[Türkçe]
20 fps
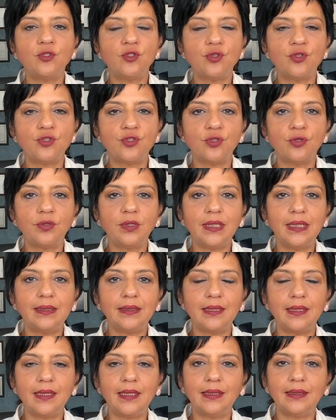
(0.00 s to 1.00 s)
çocuğun
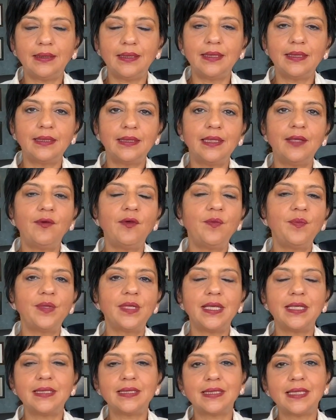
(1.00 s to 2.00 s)
yeteneklerine ve
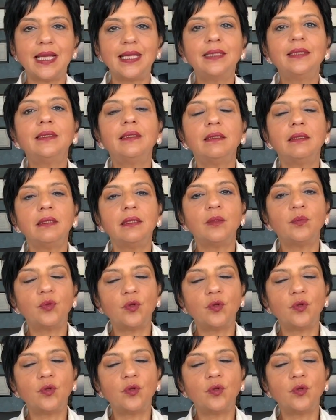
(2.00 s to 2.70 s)
bireysel e,